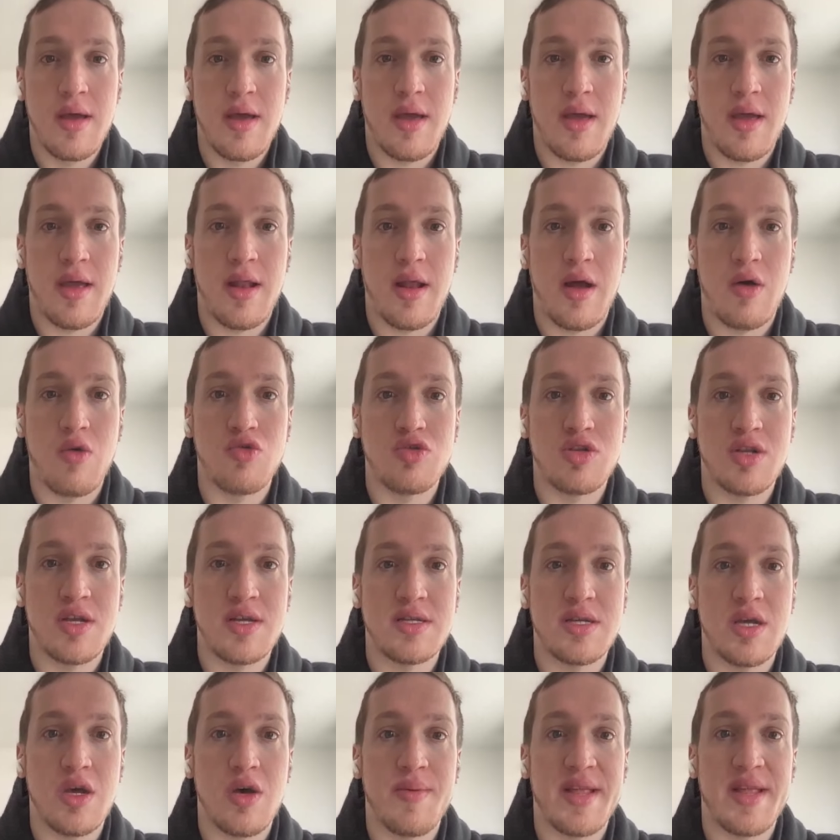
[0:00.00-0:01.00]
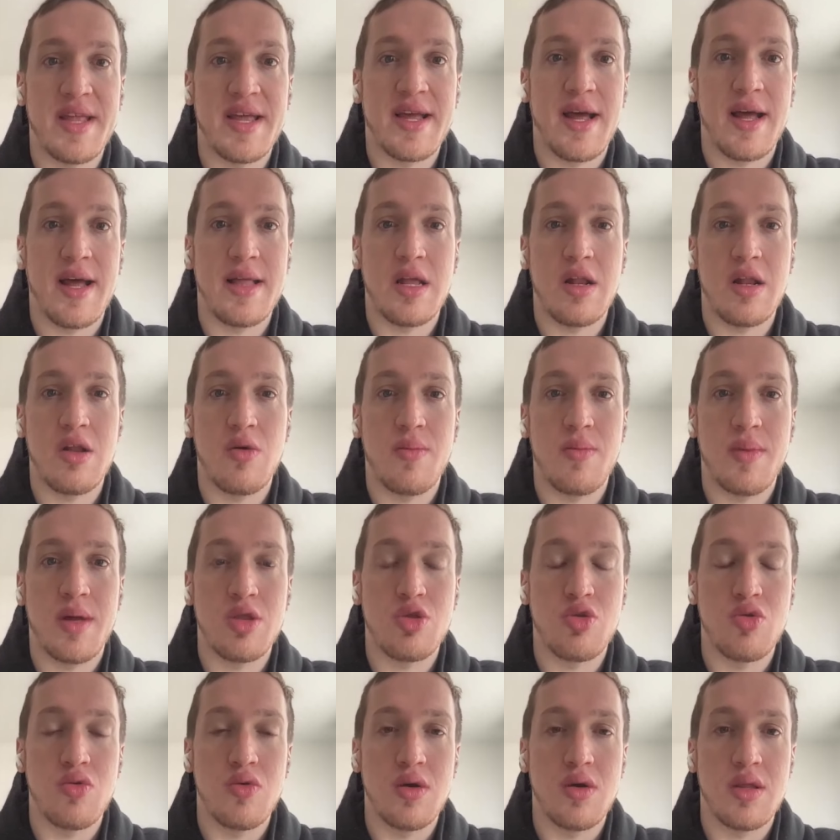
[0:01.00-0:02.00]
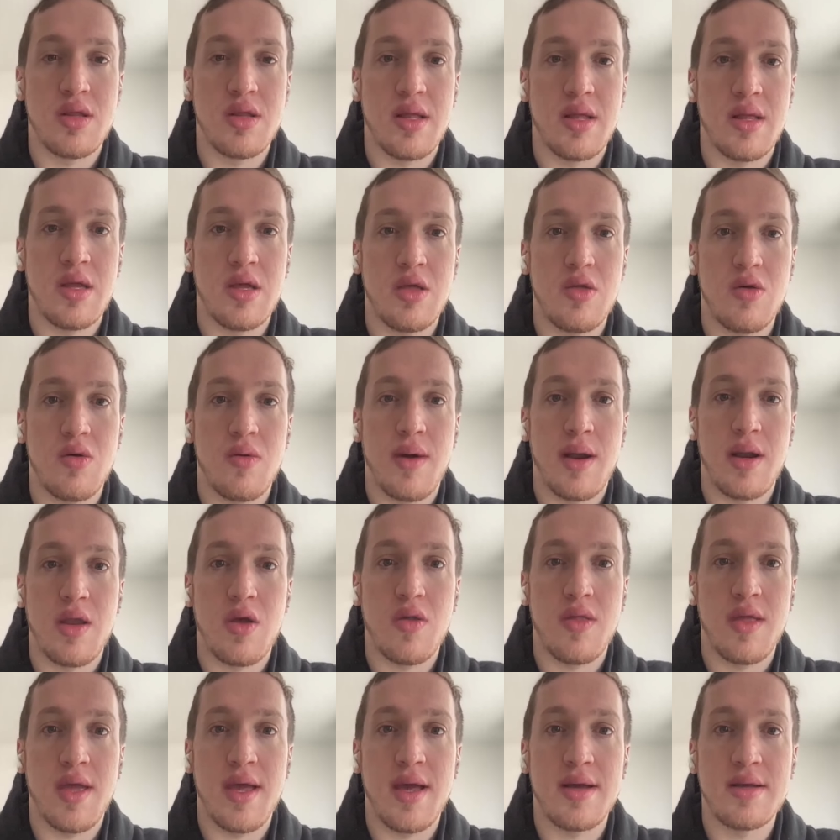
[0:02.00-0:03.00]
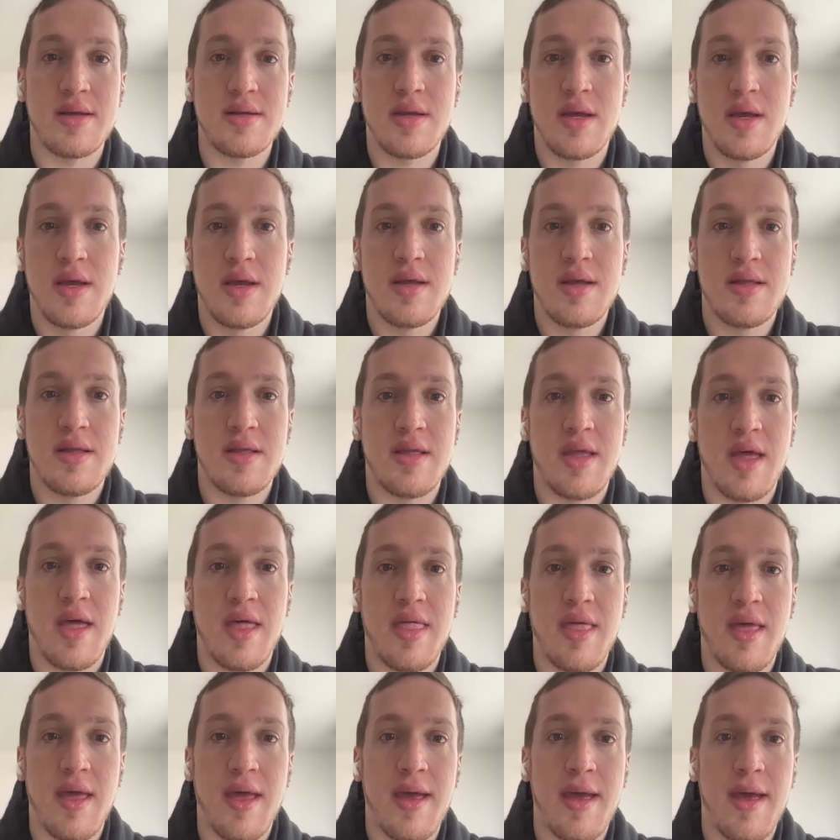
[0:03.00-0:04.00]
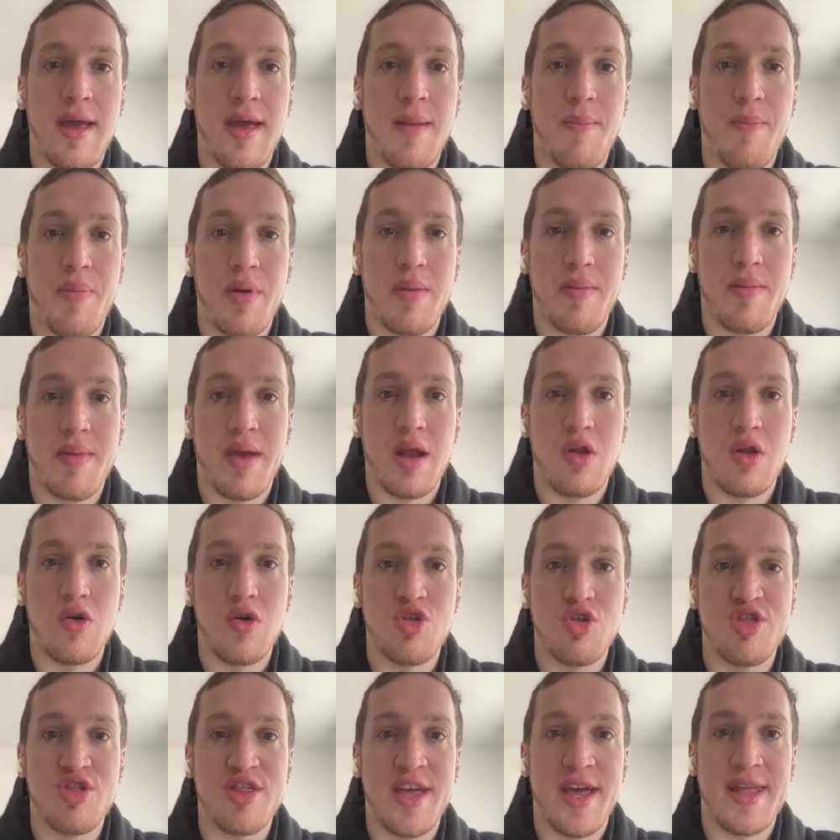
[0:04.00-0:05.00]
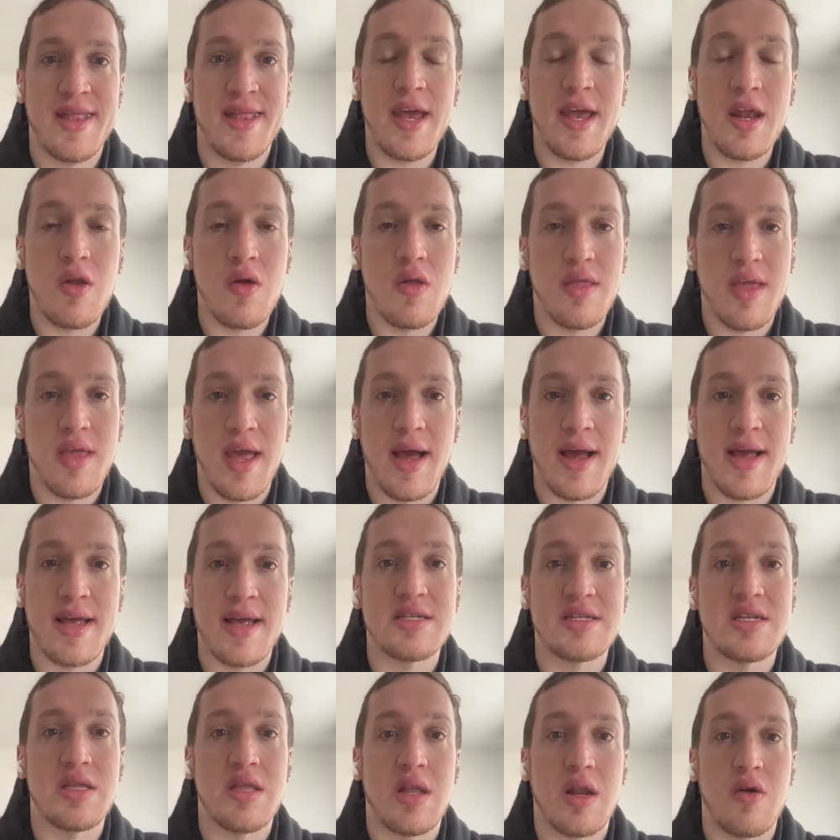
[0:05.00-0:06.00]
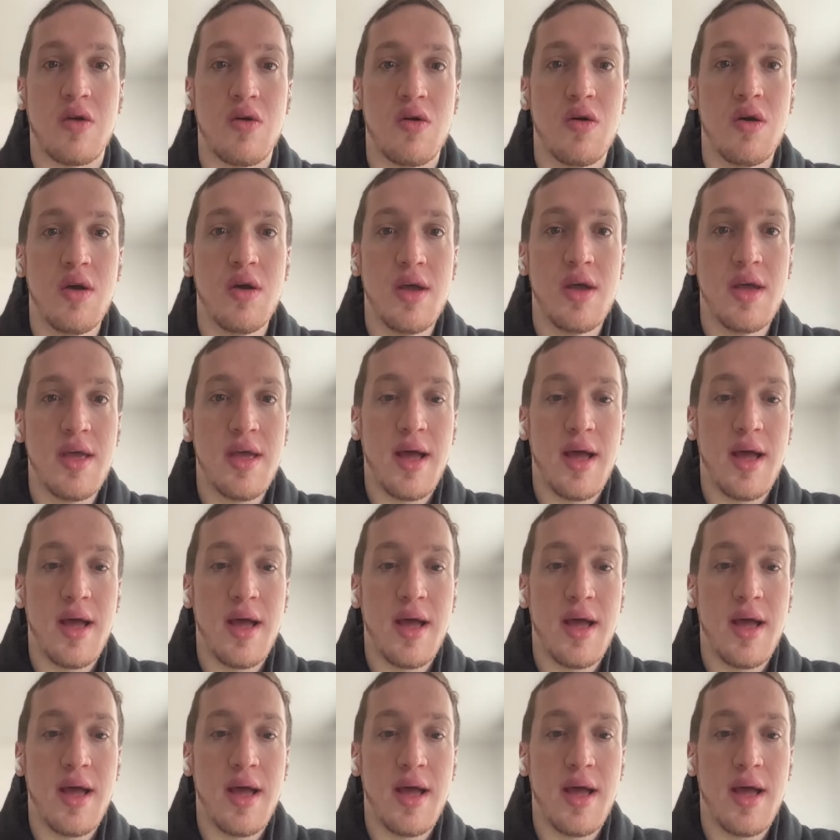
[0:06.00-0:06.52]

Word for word: la justicia dominicana lo mantuvo detenido varios días desde el primero de enero, día que se entregó